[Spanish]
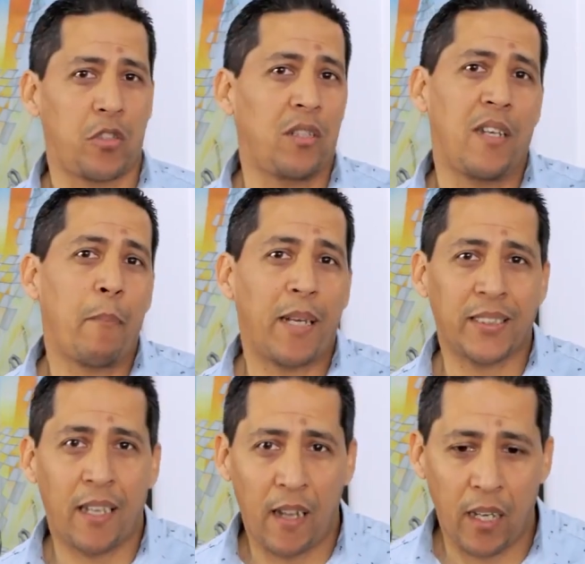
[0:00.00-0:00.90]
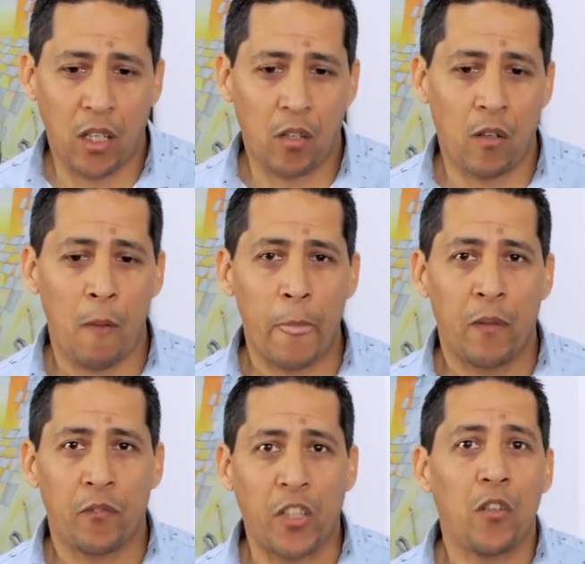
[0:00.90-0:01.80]
o si le pasa
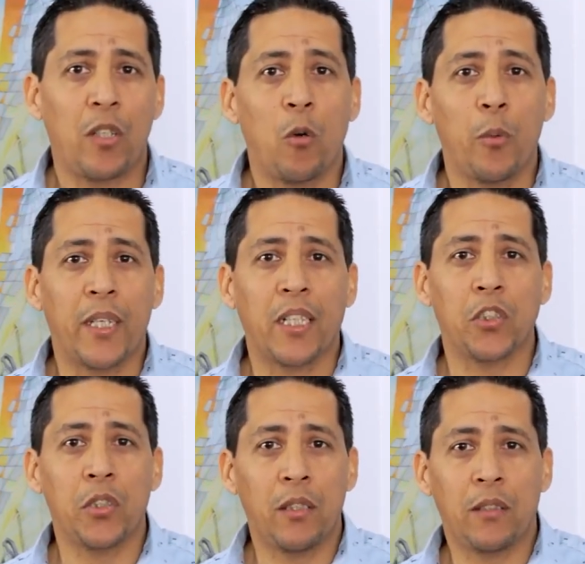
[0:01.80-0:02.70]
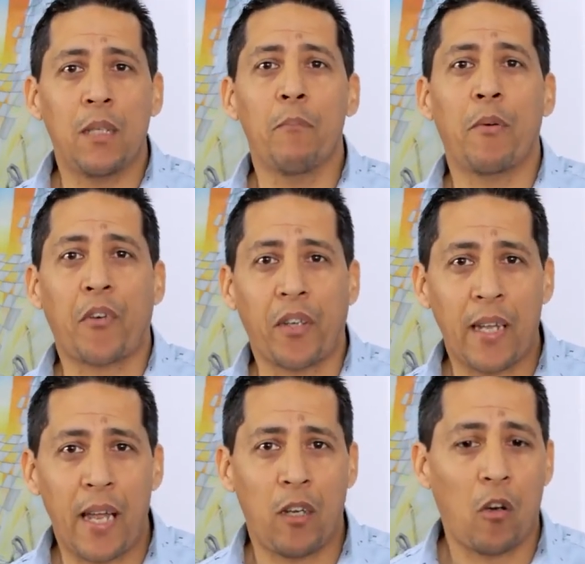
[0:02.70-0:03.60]
algo, tengo la ubicación en tiempo
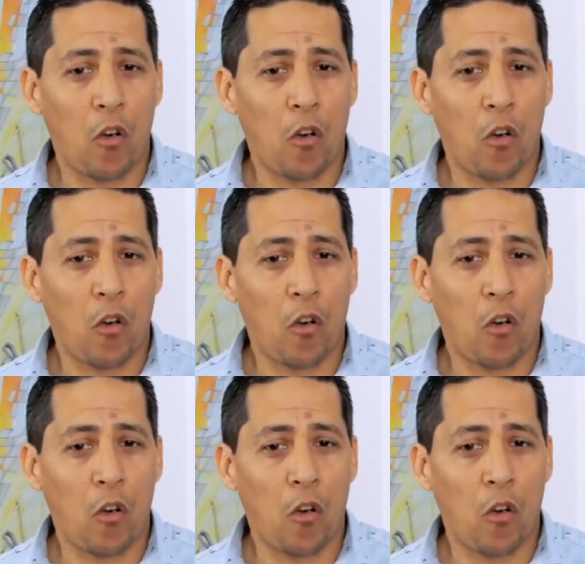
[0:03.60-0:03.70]
real.